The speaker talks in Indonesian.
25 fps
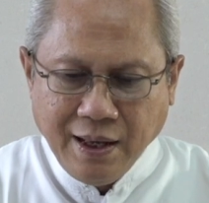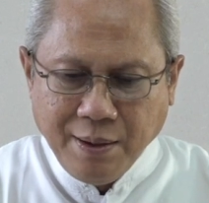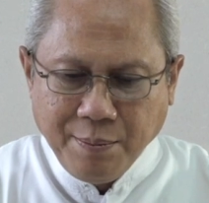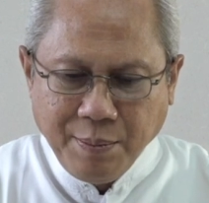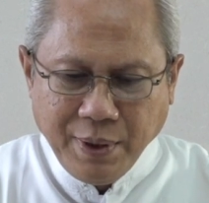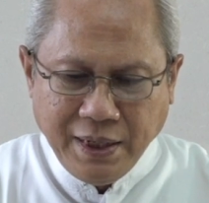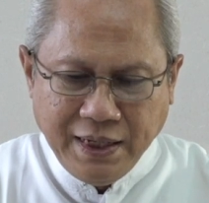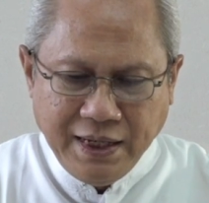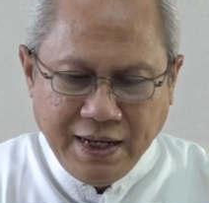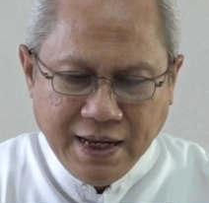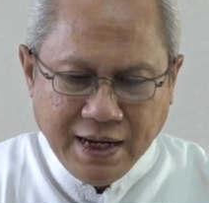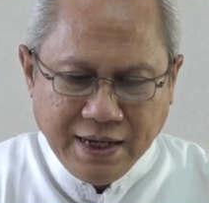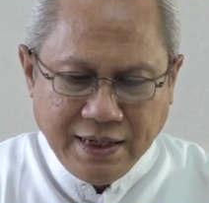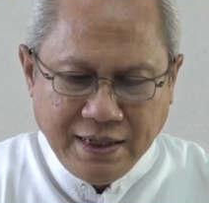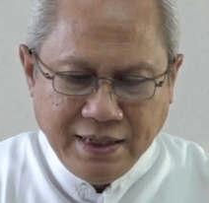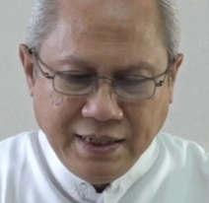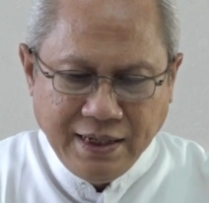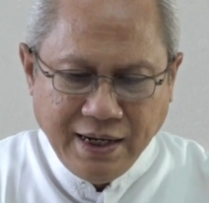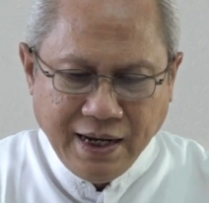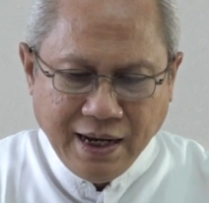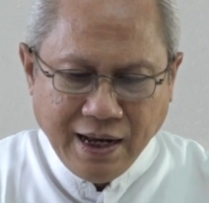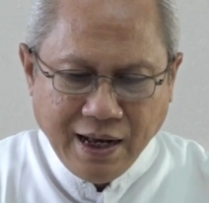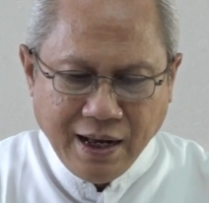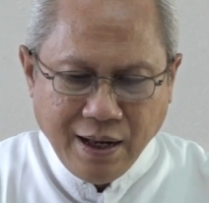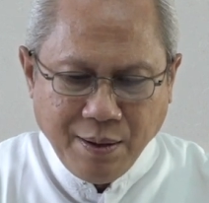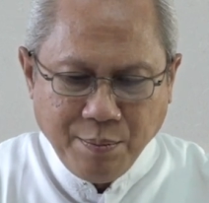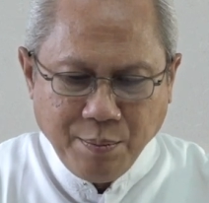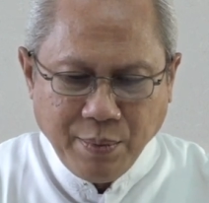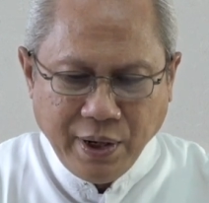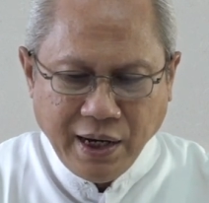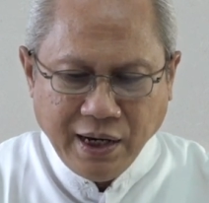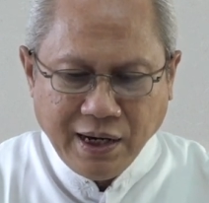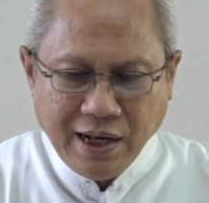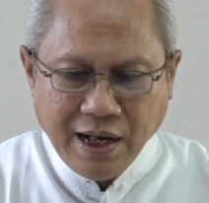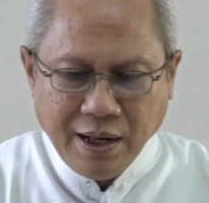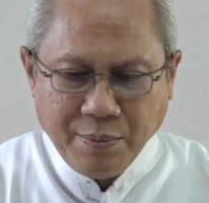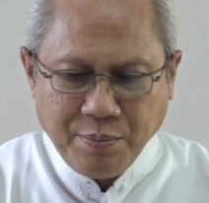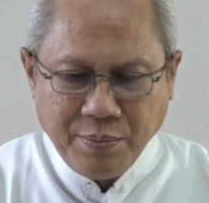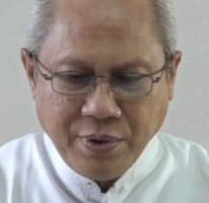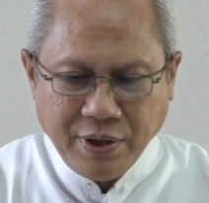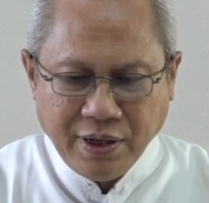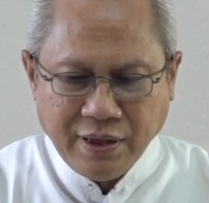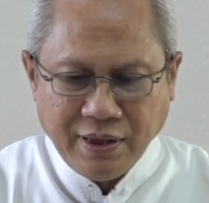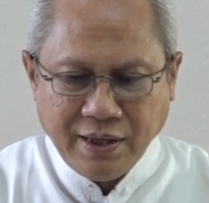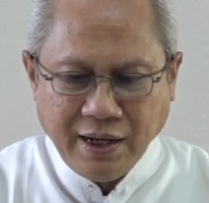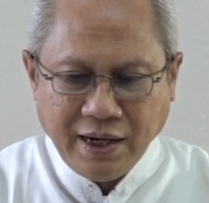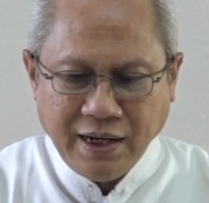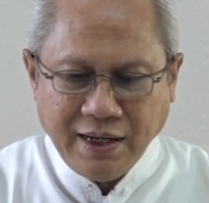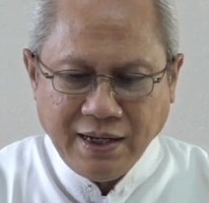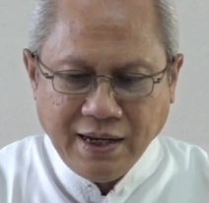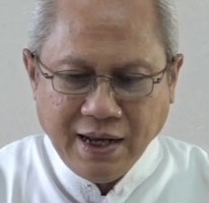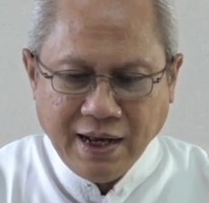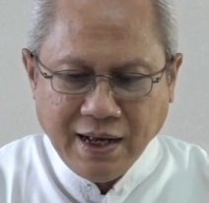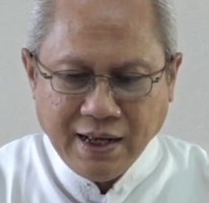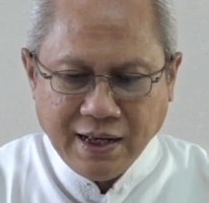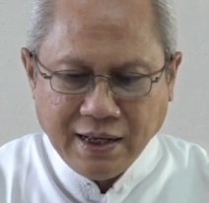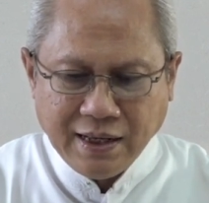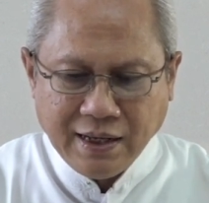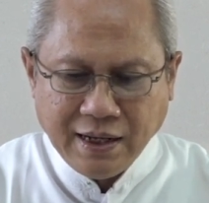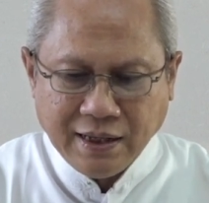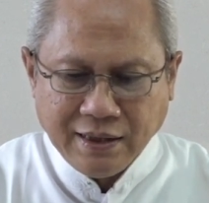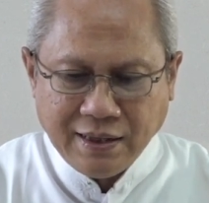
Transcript: Melihat dia, mereka berteriak